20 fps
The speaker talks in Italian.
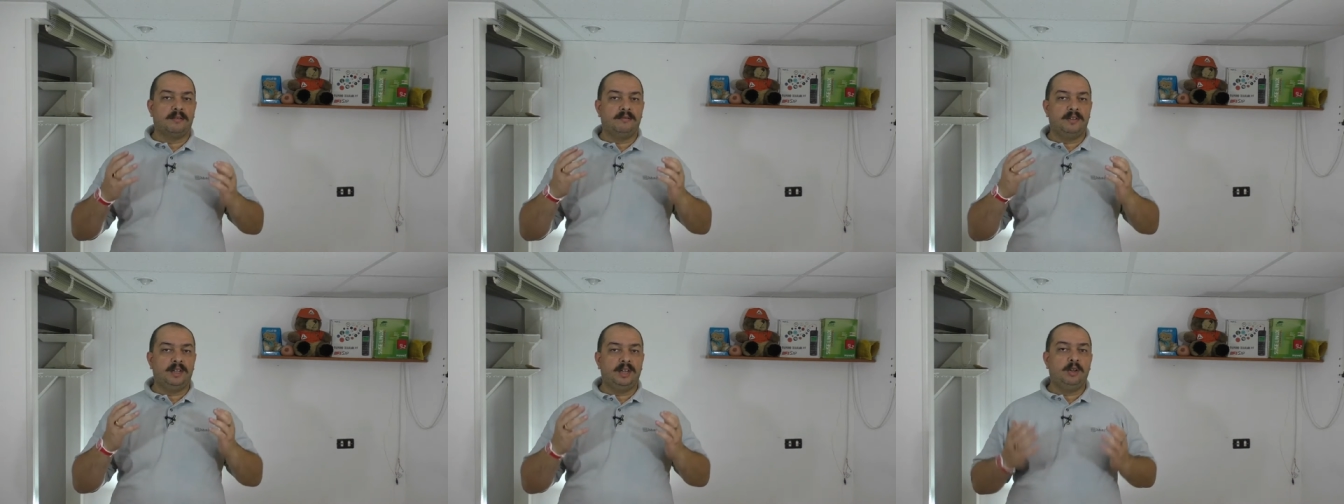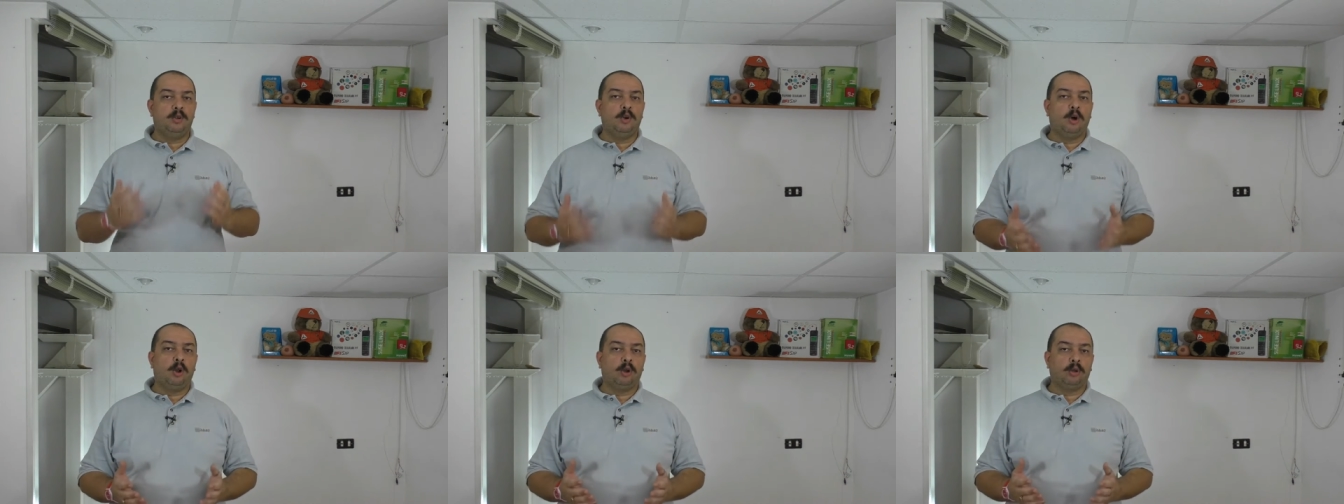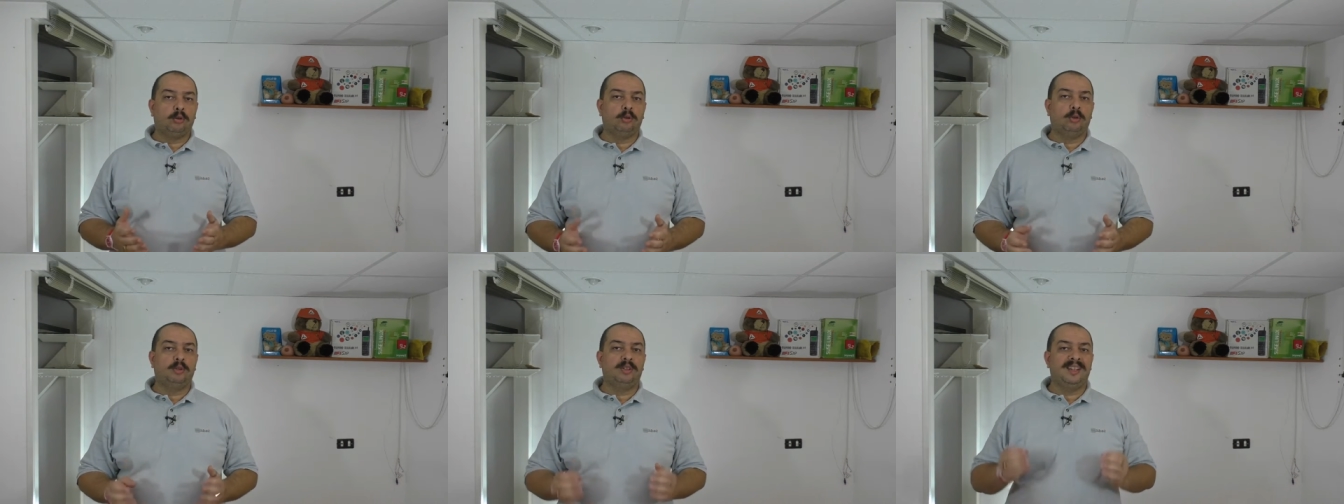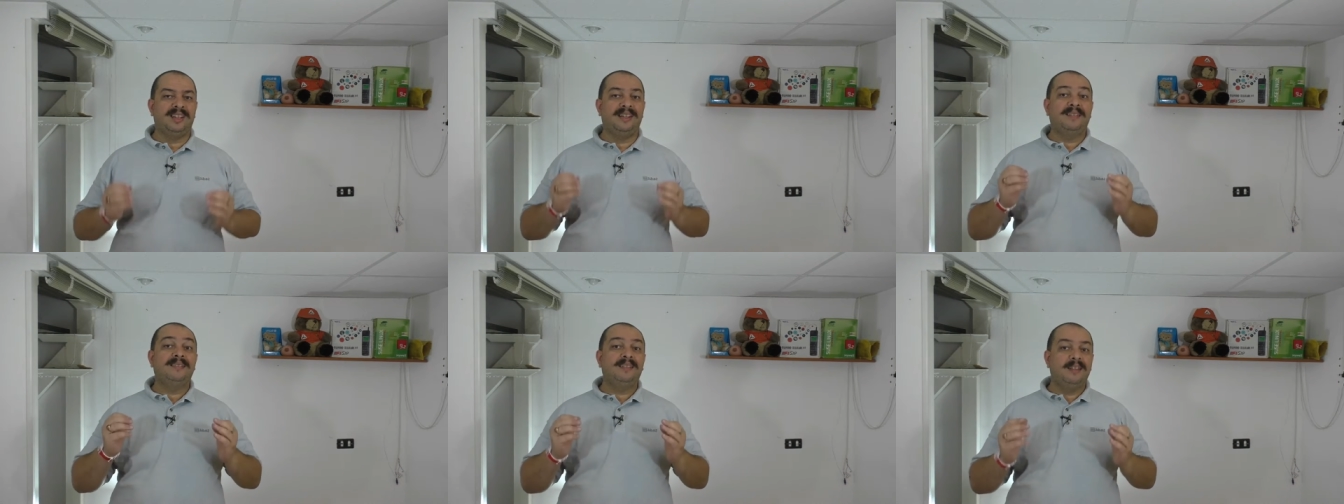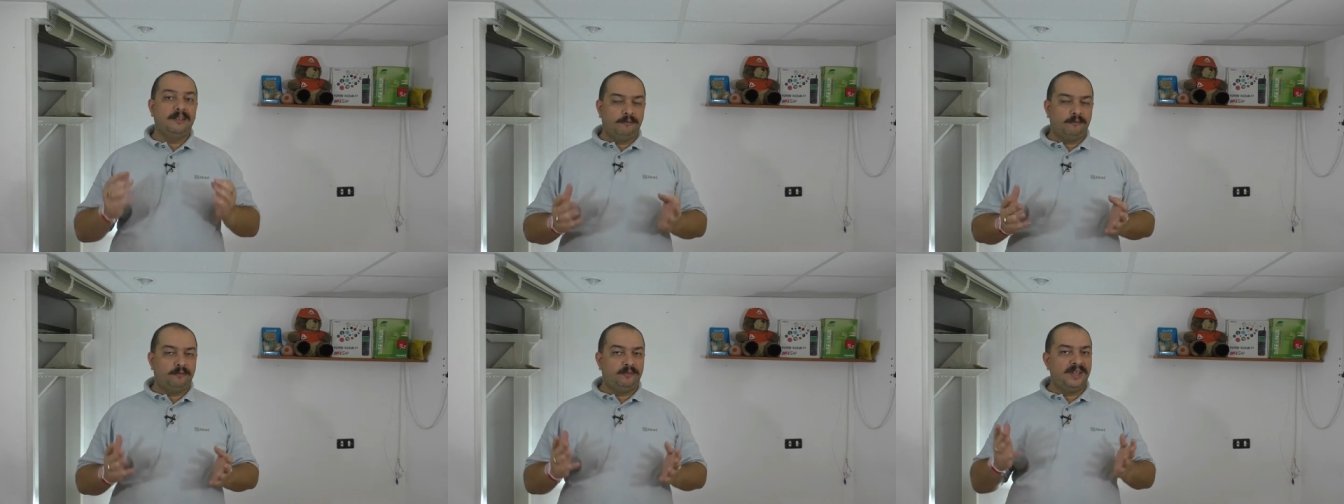vi ricordo di
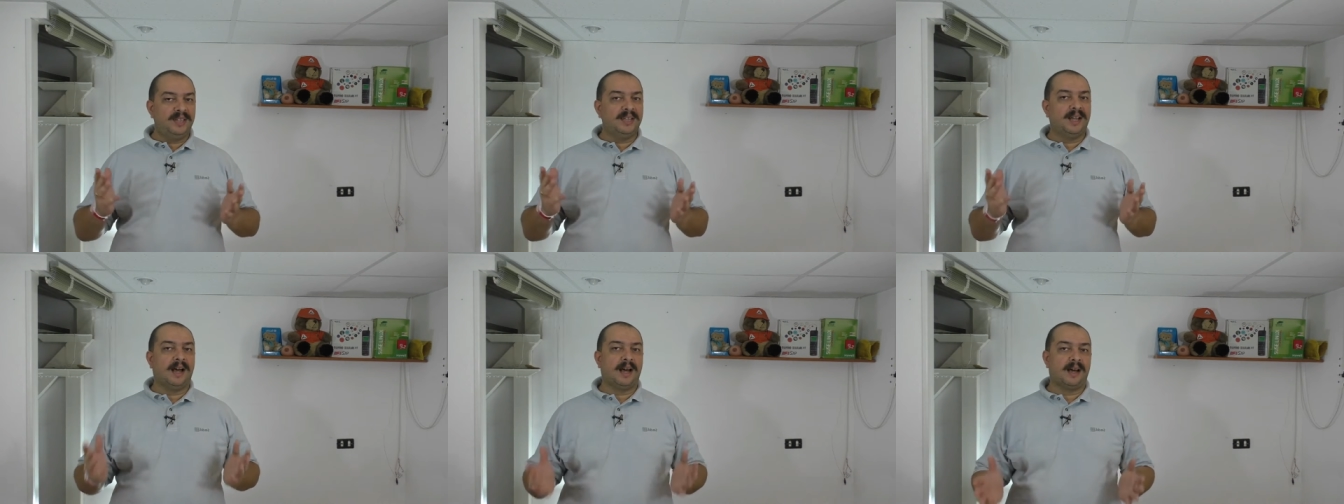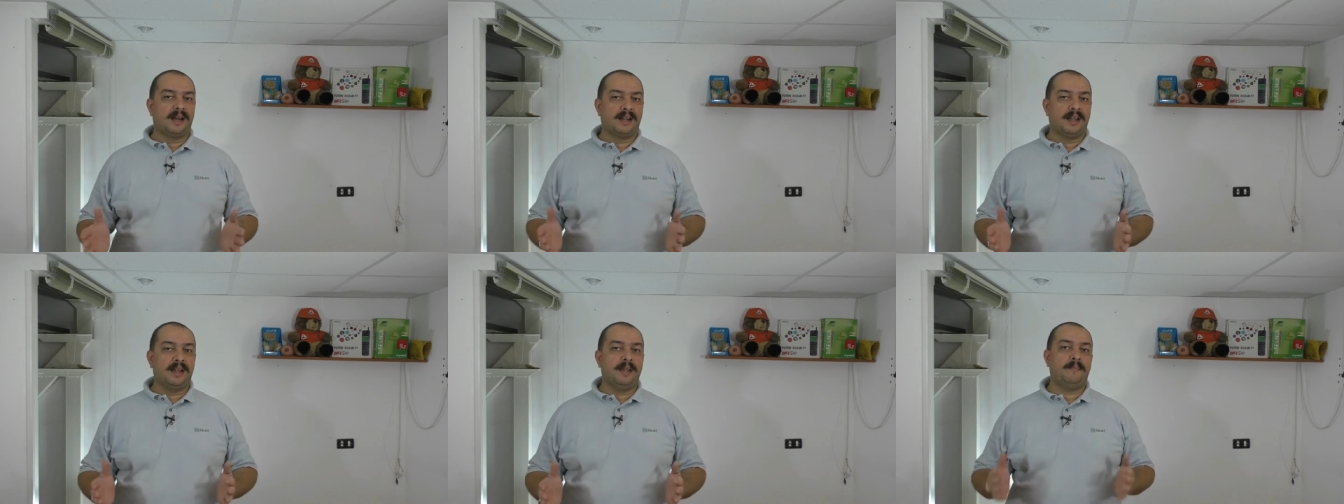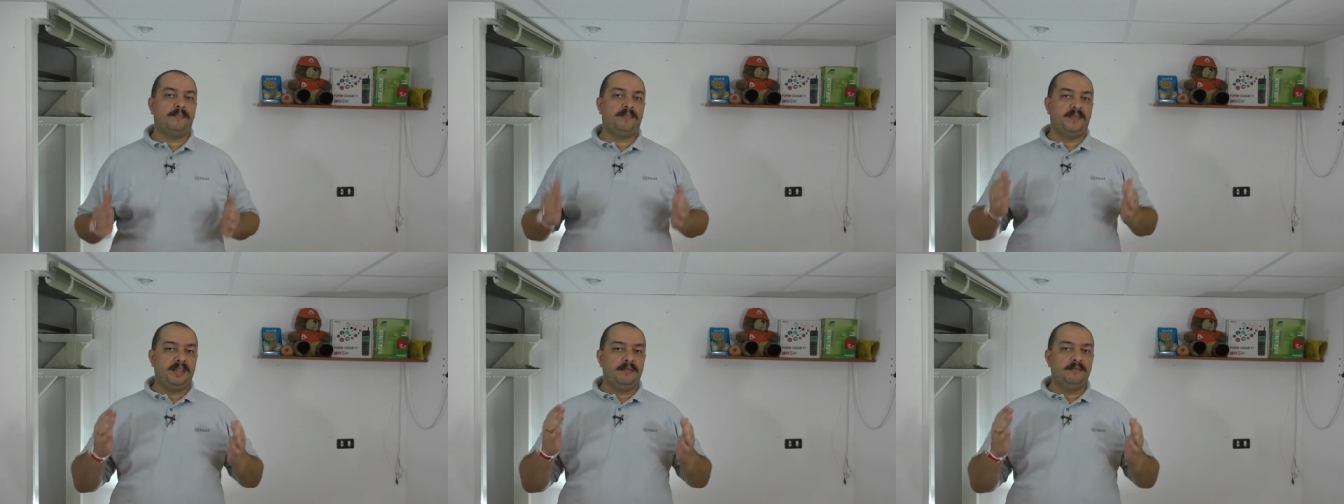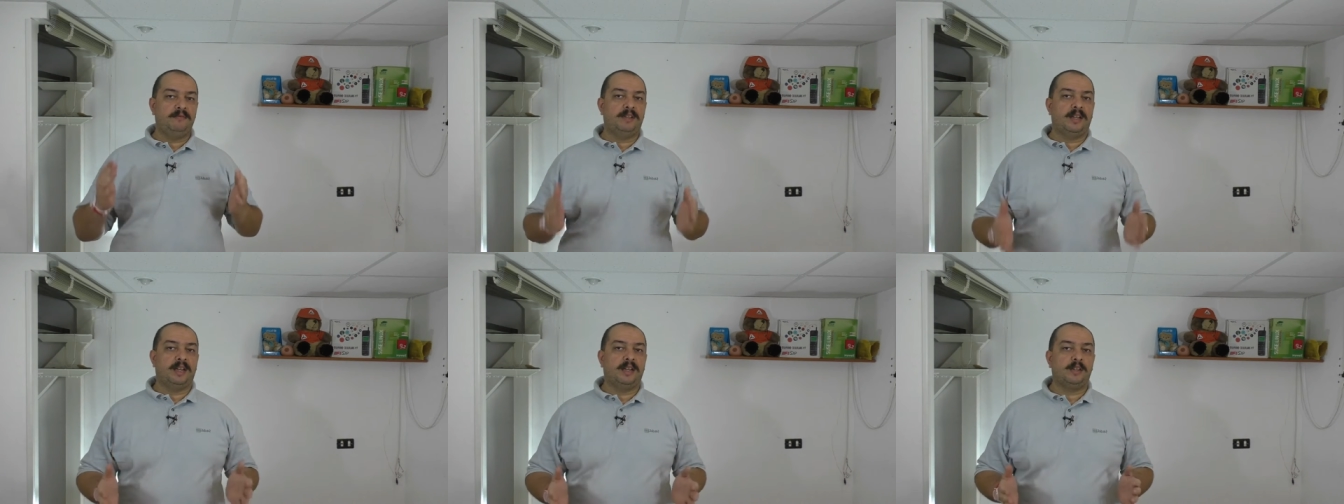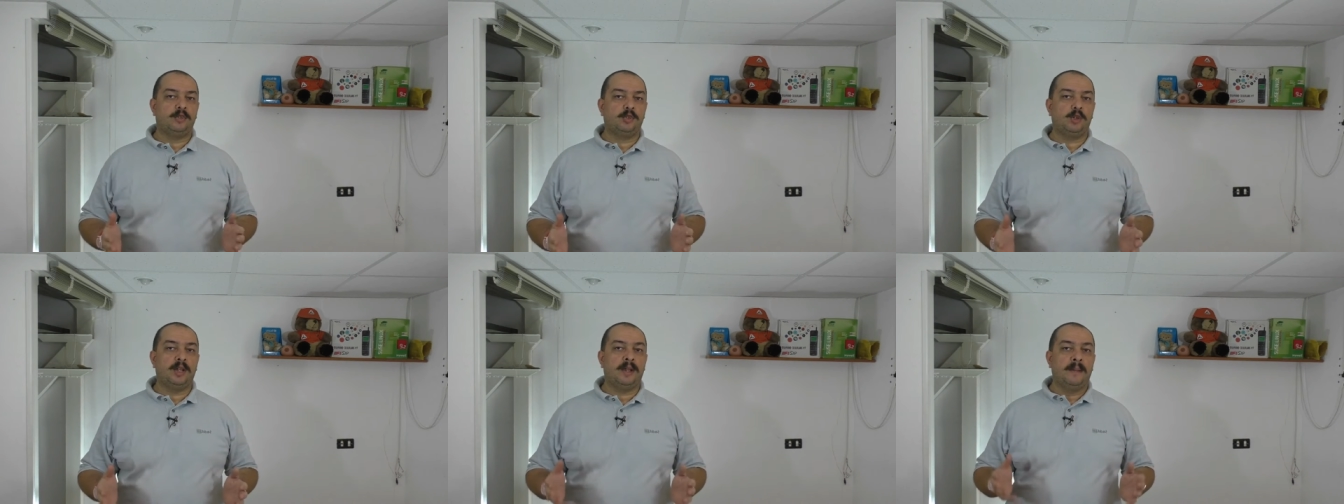diffidare fare
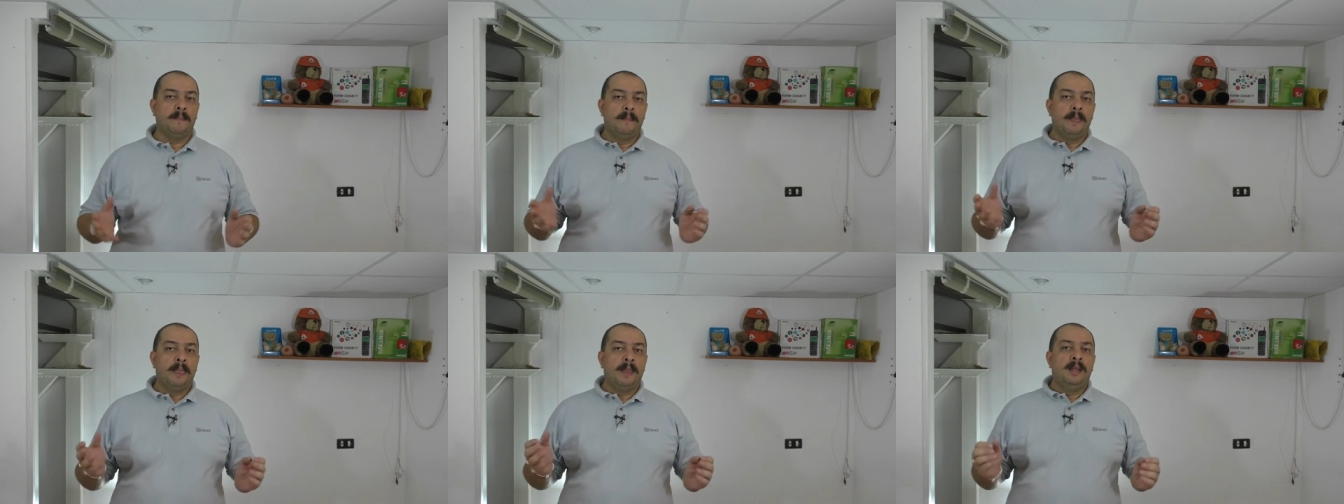invece